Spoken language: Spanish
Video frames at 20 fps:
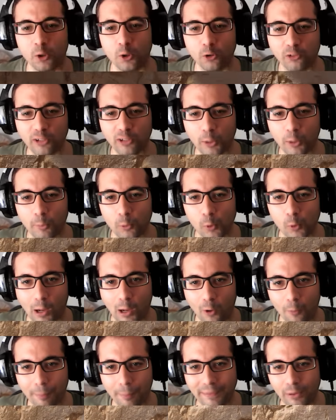no sé cómo lo
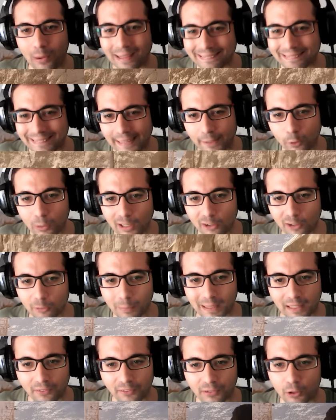hago, pero atraigo las
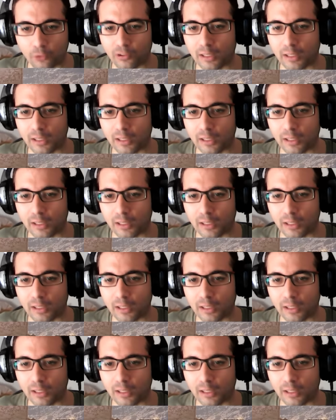balas de los